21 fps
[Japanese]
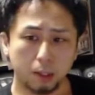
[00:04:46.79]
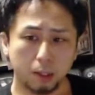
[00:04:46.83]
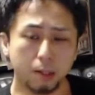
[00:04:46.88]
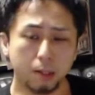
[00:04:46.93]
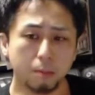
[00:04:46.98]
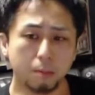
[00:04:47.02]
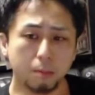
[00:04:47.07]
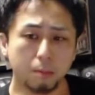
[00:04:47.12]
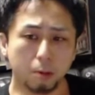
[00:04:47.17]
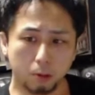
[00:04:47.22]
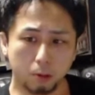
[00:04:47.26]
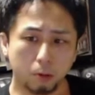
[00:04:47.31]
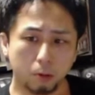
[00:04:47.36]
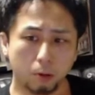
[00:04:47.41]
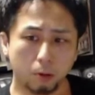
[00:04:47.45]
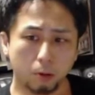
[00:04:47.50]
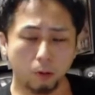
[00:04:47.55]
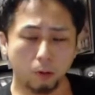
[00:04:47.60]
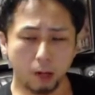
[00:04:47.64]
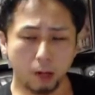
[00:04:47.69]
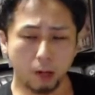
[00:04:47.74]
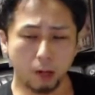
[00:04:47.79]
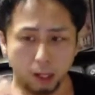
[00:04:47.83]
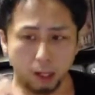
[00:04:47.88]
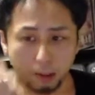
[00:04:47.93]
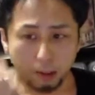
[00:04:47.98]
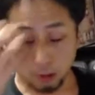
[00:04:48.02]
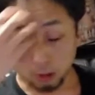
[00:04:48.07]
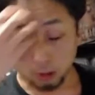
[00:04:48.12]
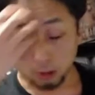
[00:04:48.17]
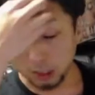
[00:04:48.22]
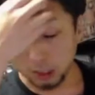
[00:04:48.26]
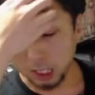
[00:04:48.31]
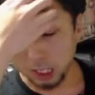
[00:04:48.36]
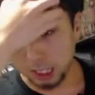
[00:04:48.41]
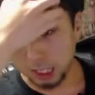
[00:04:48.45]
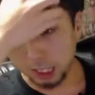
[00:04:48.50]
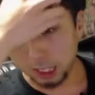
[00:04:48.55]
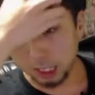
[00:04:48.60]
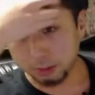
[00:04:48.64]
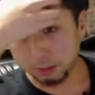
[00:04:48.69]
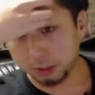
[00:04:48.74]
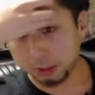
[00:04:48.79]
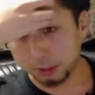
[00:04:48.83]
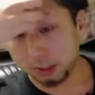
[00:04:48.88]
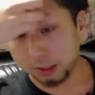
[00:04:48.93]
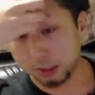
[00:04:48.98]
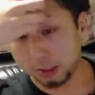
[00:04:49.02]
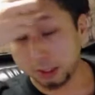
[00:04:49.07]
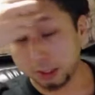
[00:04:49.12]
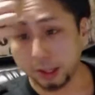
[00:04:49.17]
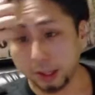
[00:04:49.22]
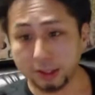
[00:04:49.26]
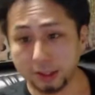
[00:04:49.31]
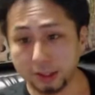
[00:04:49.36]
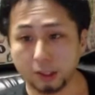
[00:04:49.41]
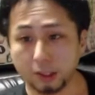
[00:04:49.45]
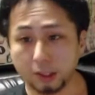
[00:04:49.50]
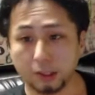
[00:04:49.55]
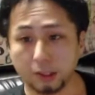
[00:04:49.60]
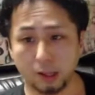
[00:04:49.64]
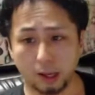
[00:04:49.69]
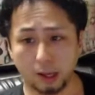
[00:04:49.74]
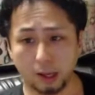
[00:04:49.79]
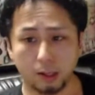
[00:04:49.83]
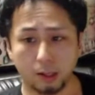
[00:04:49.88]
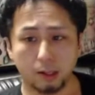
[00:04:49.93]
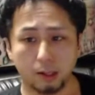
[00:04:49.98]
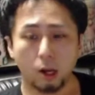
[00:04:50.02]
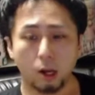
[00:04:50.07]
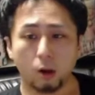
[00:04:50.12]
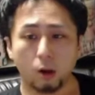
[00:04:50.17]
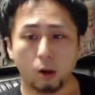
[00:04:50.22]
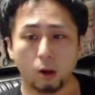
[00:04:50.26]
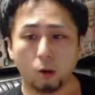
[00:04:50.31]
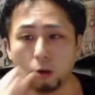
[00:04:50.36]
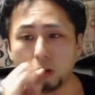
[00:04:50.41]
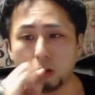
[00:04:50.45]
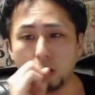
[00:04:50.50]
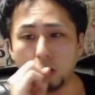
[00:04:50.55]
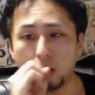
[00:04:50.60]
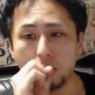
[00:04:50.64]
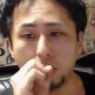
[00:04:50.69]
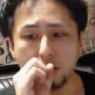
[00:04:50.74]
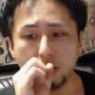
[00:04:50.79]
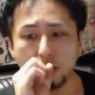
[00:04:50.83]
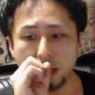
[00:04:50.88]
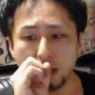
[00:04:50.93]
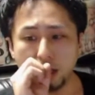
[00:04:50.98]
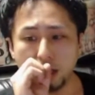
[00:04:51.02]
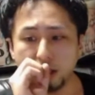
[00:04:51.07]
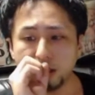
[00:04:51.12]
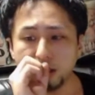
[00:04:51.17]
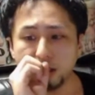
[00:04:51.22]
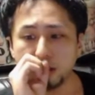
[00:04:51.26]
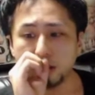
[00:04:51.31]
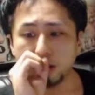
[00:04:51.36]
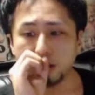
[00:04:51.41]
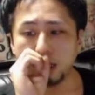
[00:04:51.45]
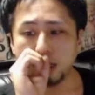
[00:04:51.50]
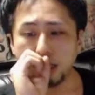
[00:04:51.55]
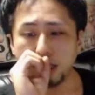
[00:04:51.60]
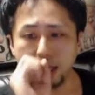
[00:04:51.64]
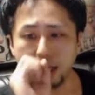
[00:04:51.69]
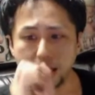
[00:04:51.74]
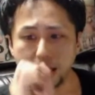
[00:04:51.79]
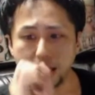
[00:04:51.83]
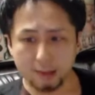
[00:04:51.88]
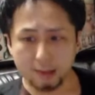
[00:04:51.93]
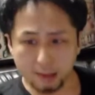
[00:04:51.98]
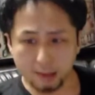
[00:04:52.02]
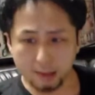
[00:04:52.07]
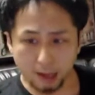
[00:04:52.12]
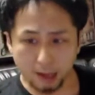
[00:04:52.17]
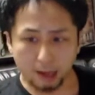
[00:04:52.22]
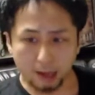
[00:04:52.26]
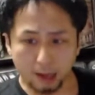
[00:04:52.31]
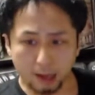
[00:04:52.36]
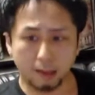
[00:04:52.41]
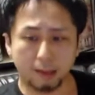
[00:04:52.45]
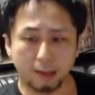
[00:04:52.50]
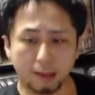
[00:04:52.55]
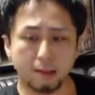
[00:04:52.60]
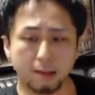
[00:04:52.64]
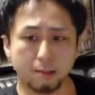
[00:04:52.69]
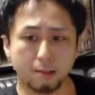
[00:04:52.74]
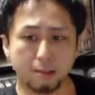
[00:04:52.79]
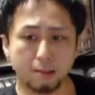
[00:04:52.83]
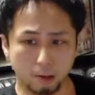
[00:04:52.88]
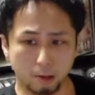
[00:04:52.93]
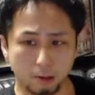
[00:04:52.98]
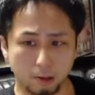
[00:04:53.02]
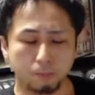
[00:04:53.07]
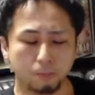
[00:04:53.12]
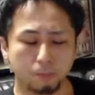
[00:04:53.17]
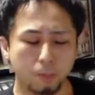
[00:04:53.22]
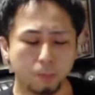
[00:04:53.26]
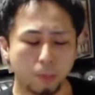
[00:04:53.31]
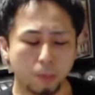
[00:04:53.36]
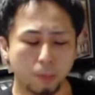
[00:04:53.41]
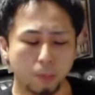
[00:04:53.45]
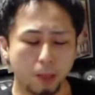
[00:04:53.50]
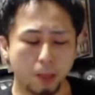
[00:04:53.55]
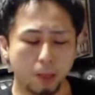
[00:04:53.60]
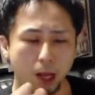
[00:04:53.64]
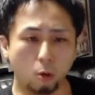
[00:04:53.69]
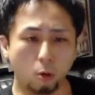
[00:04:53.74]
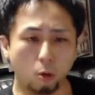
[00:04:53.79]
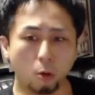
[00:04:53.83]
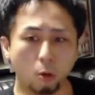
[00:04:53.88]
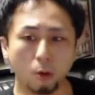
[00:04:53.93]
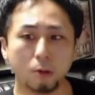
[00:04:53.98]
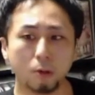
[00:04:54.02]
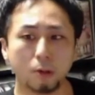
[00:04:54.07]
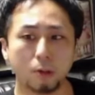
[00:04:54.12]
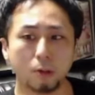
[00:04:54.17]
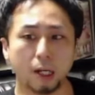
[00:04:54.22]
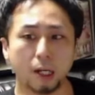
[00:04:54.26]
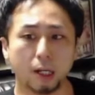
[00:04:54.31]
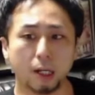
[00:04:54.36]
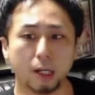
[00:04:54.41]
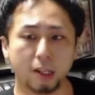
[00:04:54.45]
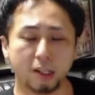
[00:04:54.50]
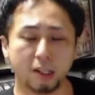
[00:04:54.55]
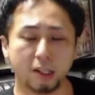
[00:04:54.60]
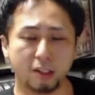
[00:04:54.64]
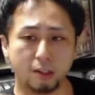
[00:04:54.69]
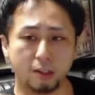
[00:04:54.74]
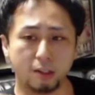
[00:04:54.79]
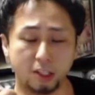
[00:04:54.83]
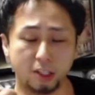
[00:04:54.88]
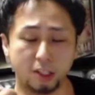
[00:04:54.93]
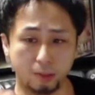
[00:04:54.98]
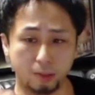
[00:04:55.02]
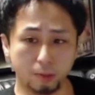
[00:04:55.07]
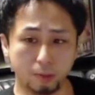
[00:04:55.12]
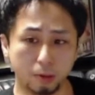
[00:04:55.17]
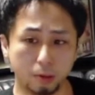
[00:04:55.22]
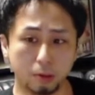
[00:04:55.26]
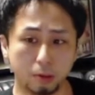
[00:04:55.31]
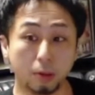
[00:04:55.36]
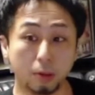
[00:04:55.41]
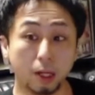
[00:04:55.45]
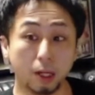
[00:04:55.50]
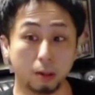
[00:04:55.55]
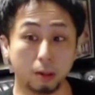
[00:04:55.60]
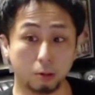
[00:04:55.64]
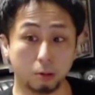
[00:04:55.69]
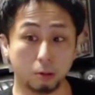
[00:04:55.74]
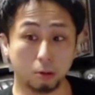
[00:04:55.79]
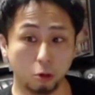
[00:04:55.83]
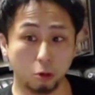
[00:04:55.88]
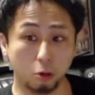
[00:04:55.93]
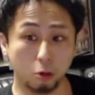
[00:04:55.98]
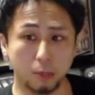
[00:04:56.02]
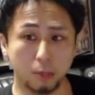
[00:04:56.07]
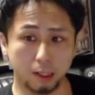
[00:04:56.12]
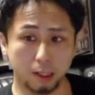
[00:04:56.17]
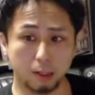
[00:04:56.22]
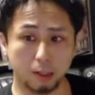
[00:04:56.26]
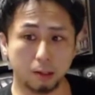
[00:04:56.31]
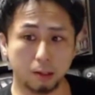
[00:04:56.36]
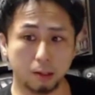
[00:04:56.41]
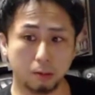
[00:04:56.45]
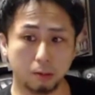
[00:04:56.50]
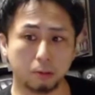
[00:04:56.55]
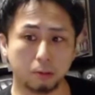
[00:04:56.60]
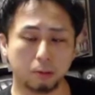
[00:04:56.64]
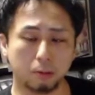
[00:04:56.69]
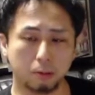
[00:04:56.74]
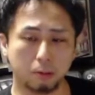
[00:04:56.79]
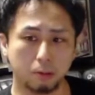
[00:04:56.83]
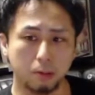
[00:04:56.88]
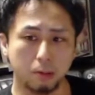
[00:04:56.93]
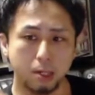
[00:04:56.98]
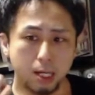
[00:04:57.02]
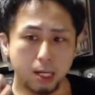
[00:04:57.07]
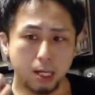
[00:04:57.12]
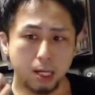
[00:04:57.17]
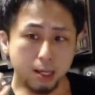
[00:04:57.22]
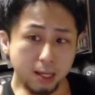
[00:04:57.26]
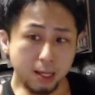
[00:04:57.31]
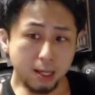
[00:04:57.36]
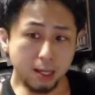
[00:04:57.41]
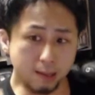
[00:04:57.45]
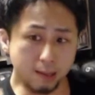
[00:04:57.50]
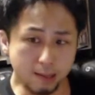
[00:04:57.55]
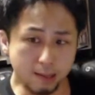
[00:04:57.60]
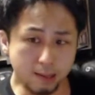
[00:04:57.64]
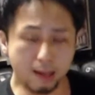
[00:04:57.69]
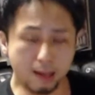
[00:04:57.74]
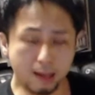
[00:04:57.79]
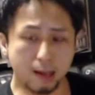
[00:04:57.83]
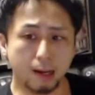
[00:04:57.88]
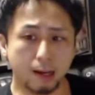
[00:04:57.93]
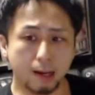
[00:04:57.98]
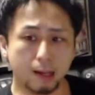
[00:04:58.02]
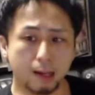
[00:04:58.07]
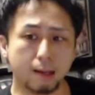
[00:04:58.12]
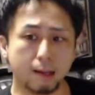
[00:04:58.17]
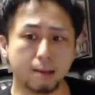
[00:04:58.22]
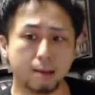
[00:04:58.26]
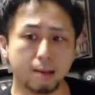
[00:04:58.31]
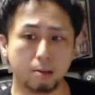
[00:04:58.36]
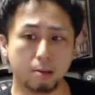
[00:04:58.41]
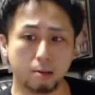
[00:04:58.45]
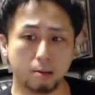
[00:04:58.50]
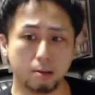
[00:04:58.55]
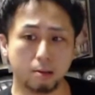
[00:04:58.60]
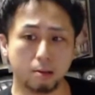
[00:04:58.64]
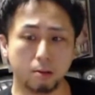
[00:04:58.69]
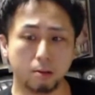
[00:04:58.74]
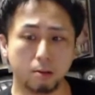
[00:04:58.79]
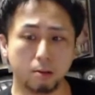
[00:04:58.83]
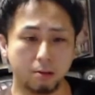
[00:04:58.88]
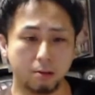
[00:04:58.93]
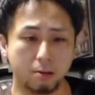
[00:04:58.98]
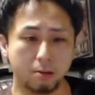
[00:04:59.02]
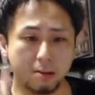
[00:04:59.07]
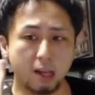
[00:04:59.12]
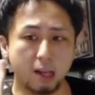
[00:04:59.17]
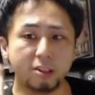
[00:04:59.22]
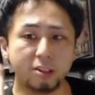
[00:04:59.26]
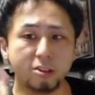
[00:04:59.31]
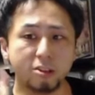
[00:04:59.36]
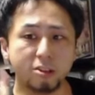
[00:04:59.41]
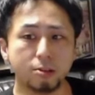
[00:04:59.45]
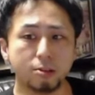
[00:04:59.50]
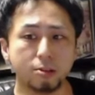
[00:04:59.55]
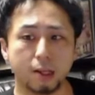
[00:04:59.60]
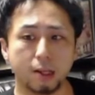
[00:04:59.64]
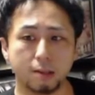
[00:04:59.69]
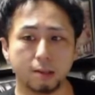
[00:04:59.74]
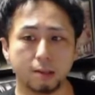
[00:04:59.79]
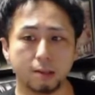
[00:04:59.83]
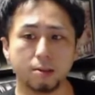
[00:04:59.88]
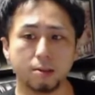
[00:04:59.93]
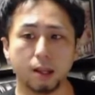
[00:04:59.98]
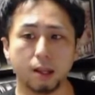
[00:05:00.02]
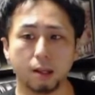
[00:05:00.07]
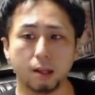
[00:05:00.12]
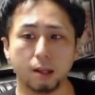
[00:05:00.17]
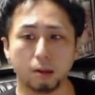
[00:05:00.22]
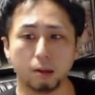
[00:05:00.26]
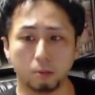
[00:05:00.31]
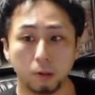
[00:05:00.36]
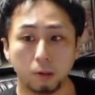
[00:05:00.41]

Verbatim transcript: でも、俺、そう、人間不信になっちゃって、言葉を3週間一切話さず、ね、心の中で自分の中の言葉っていうのを一切話さずっていうのを3週間続けたの。